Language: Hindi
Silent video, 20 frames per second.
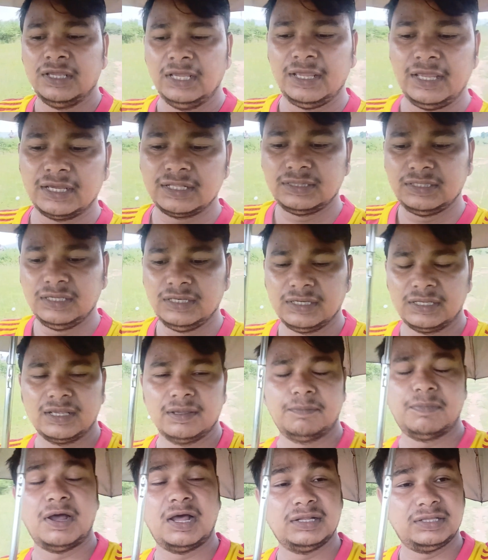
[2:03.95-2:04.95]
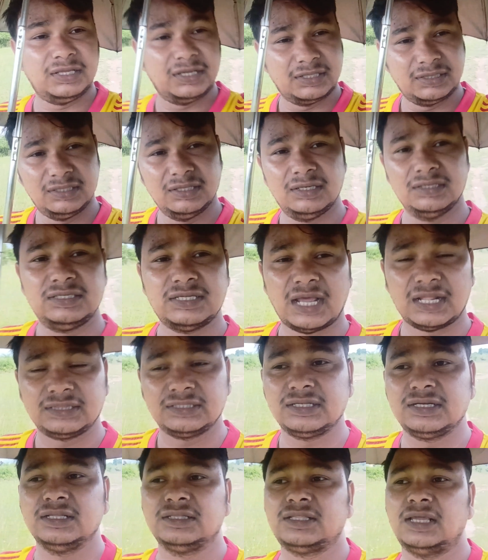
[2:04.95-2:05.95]
एक दिन के बाद एक दिन
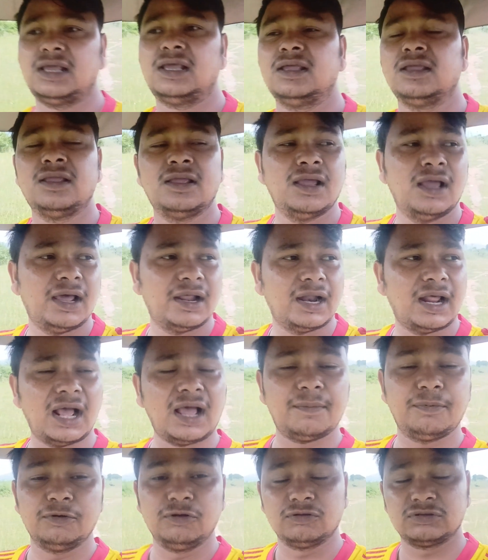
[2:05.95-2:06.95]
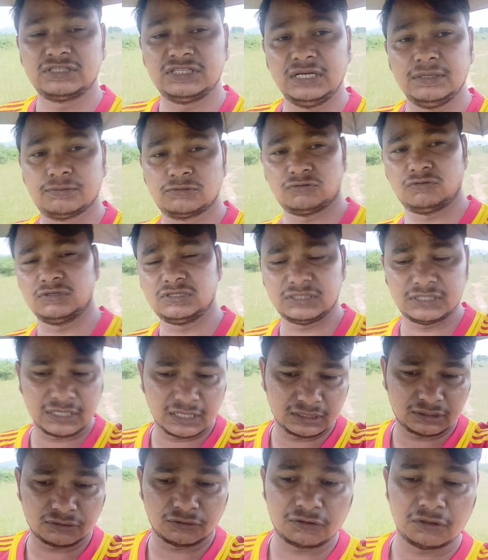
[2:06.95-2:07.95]
जाते रहता है और आप लोग सिर्फ सोचते
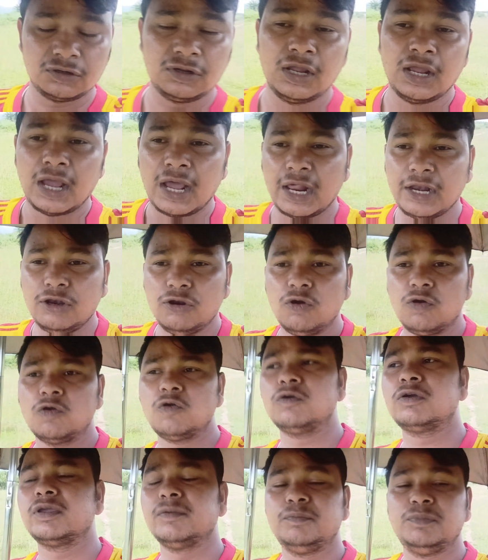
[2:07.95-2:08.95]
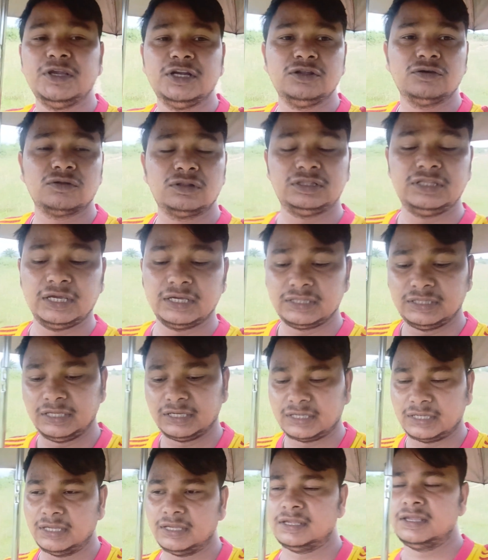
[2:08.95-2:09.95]
रहते हो और लोगों के वीडियो देख
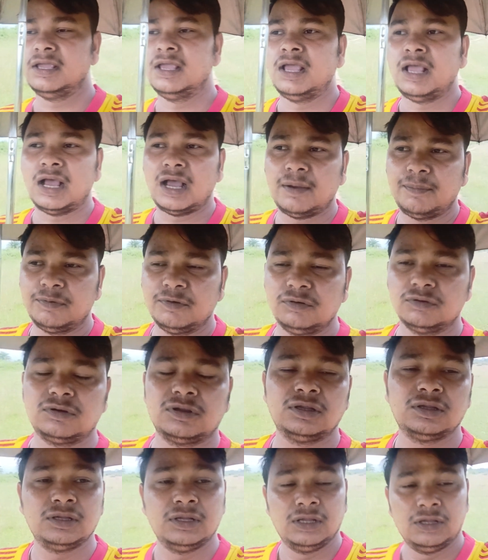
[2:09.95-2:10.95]
देख के आप लोग